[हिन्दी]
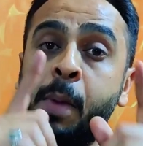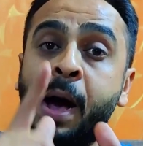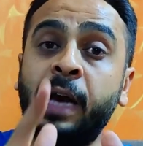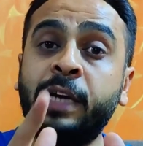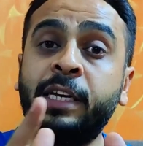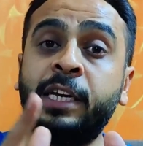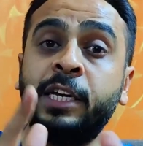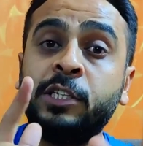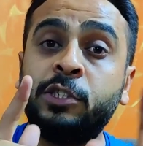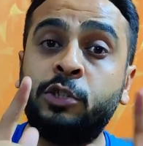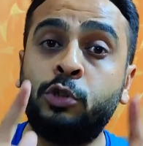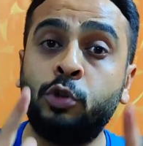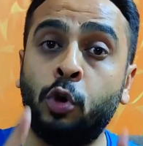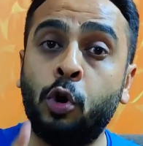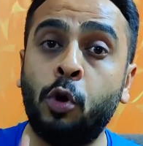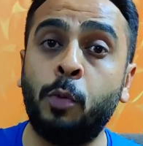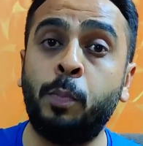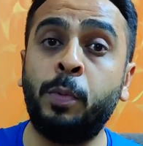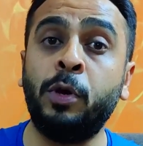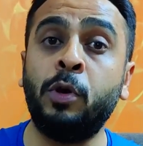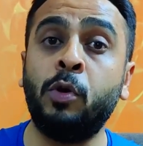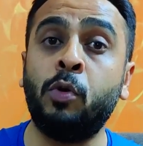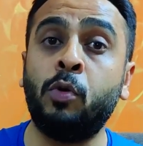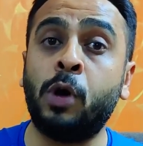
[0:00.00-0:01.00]
बाकी जो
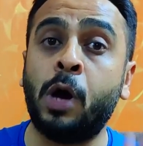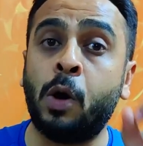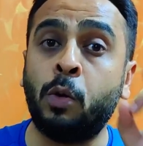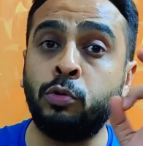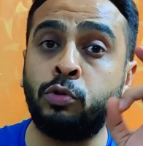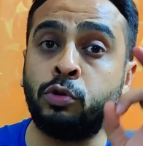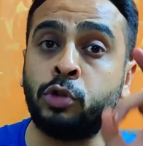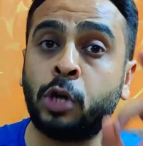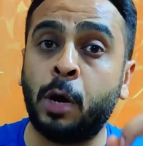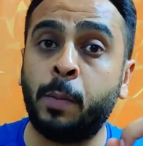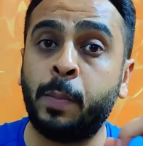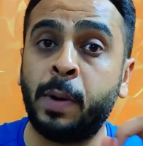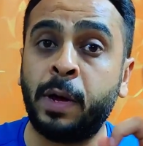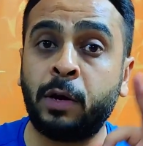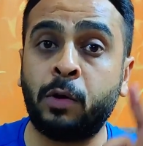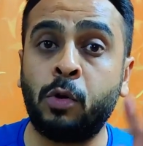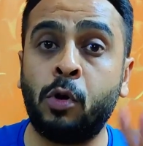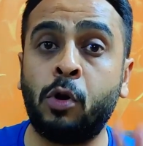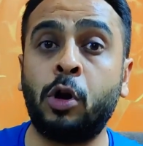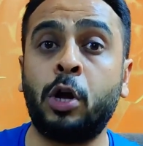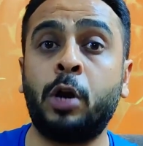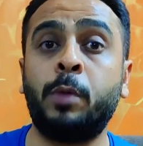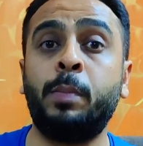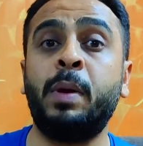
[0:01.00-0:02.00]
भी होगा उस खबर
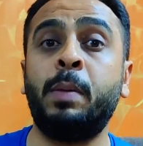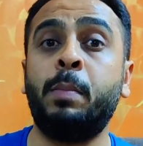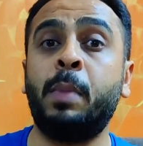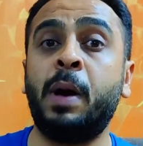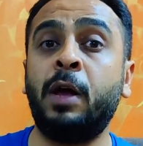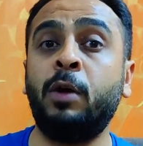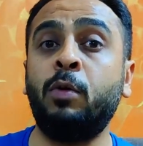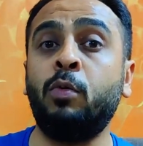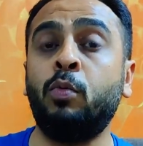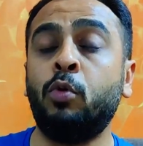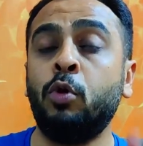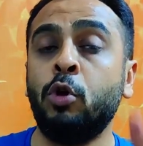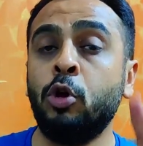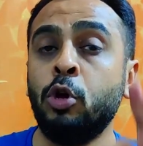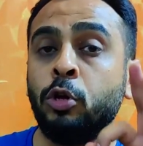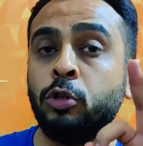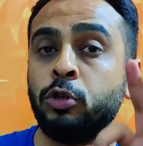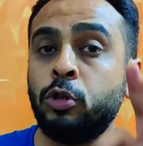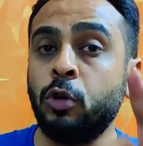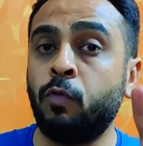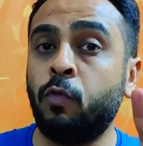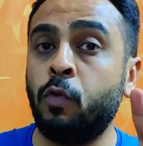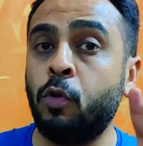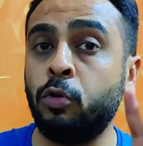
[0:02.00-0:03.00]
को अगर मैं मानूं
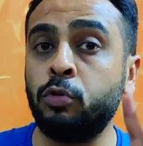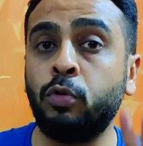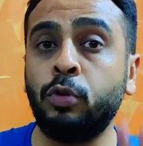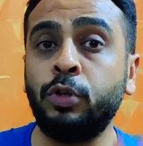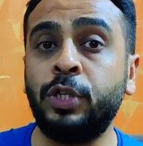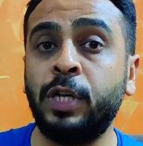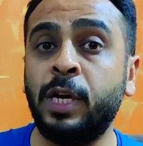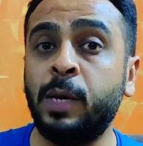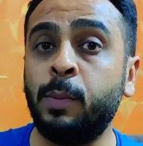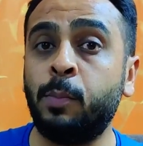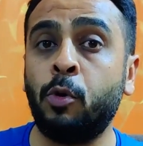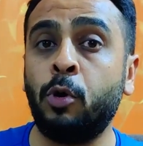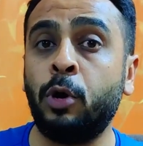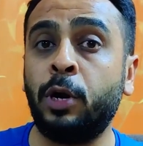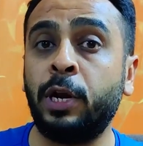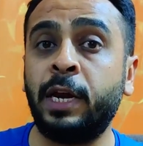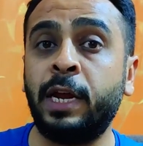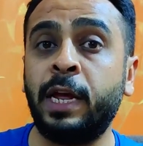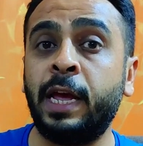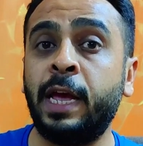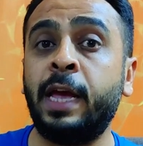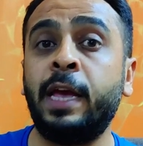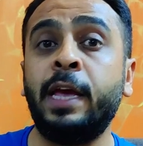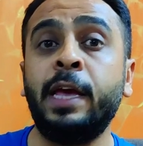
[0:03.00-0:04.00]
तो वो तो ये बोल
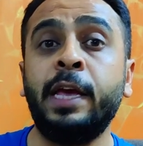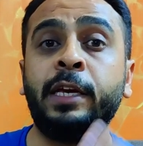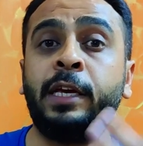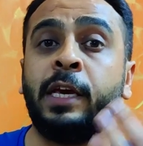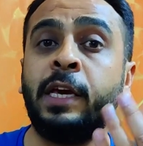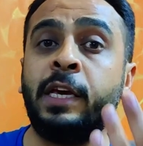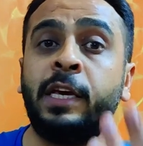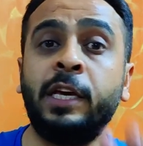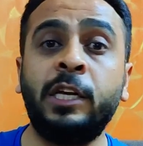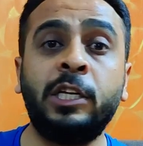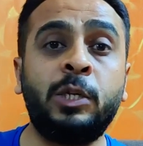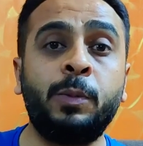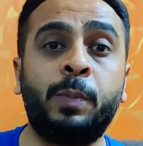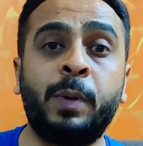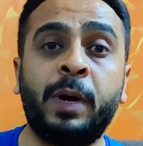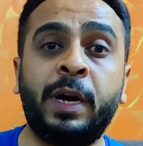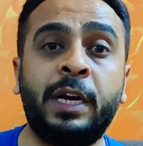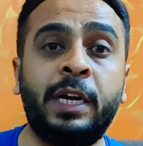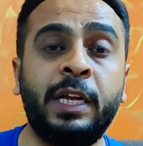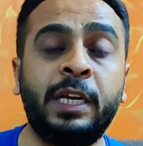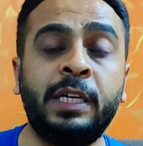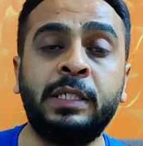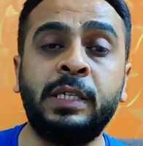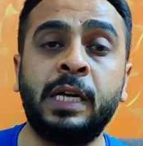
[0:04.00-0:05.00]
रहे हैं कि ईद
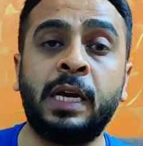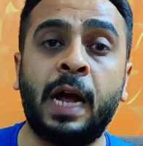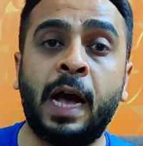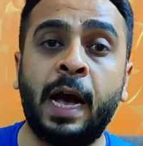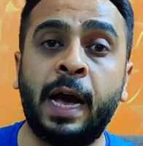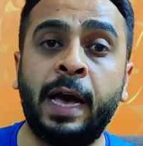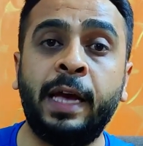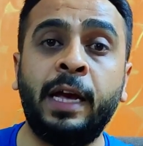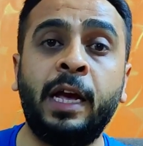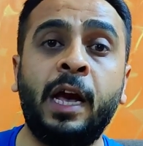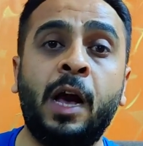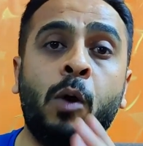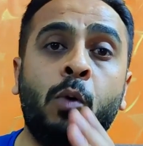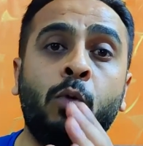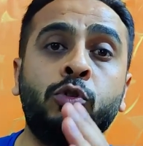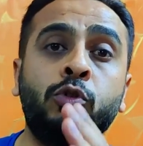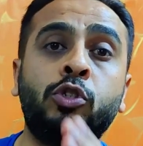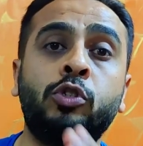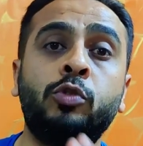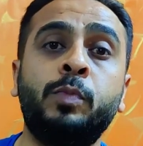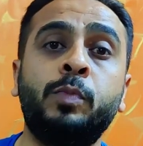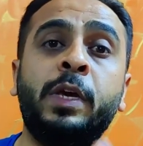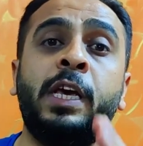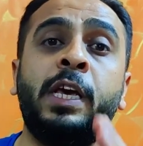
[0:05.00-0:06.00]
पर टीजर आएगा
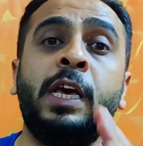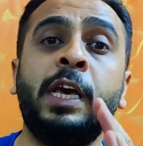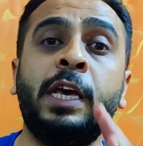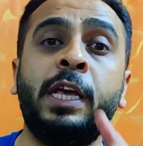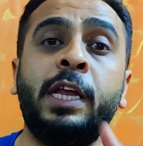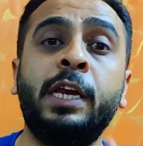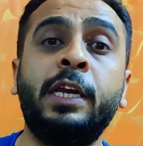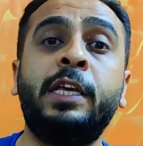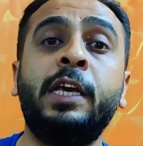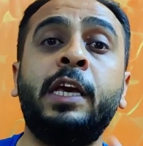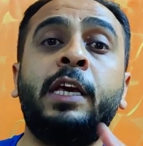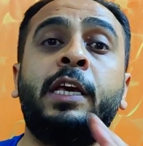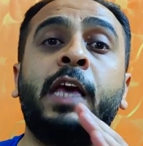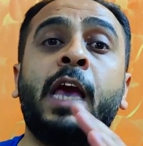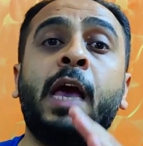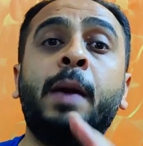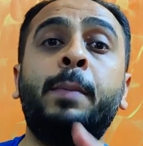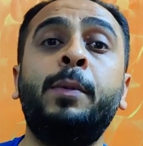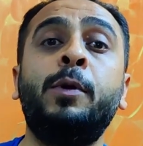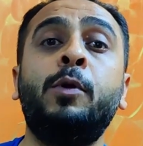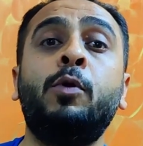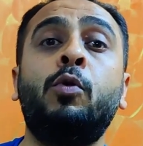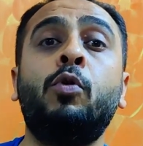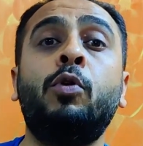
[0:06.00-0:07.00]
उसमें इनके
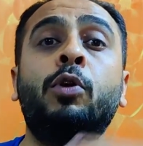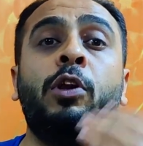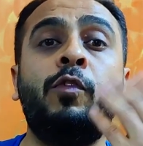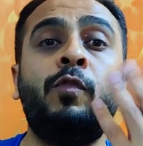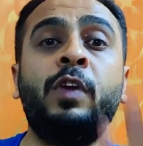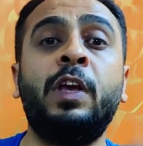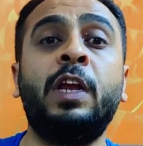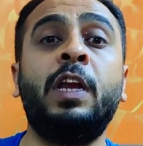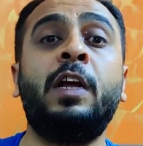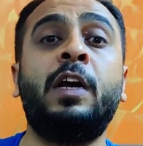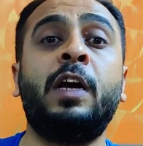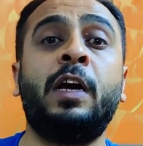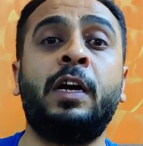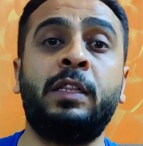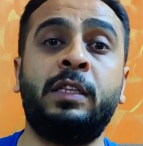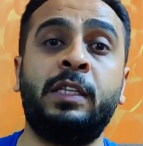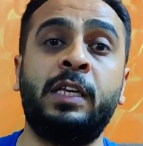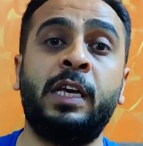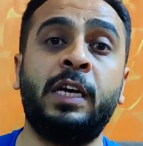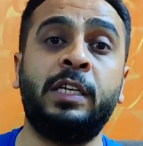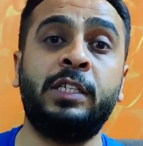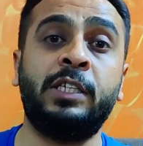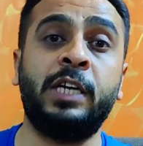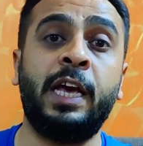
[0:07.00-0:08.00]
कैमियो को रिवील कर
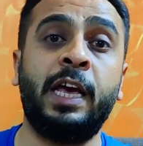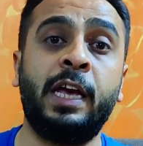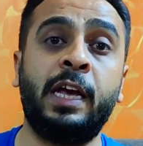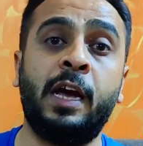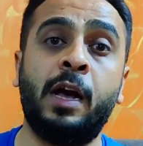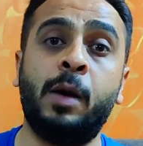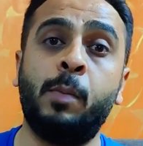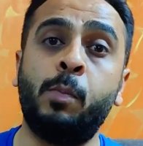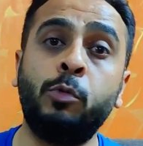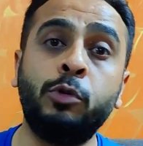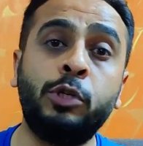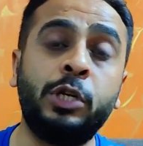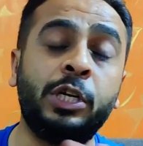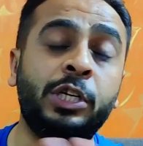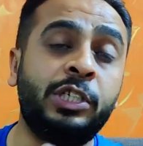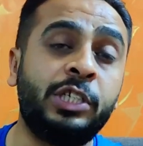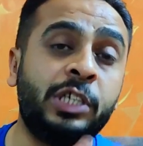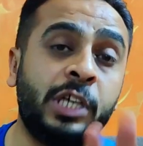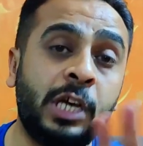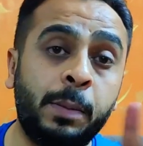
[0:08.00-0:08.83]
दिया जाएगा मुझे